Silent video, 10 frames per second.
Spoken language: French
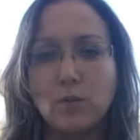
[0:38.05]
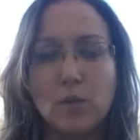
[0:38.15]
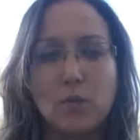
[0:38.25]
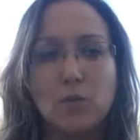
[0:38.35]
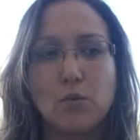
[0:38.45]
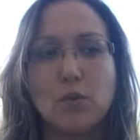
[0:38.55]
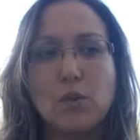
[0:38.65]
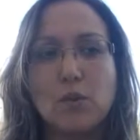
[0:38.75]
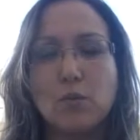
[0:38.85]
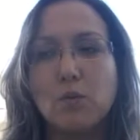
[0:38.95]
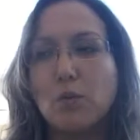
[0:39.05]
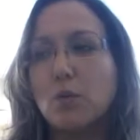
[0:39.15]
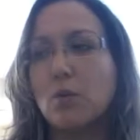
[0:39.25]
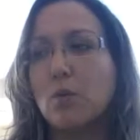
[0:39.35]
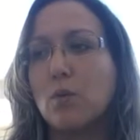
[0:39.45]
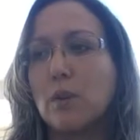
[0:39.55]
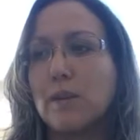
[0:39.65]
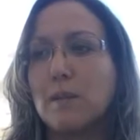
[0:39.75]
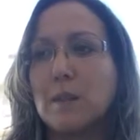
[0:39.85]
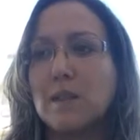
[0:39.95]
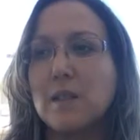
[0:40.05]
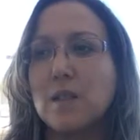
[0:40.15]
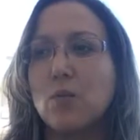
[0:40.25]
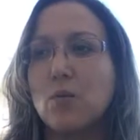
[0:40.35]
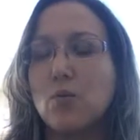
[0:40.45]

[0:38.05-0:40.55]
Donc à tous ceux qui sont dans la thématique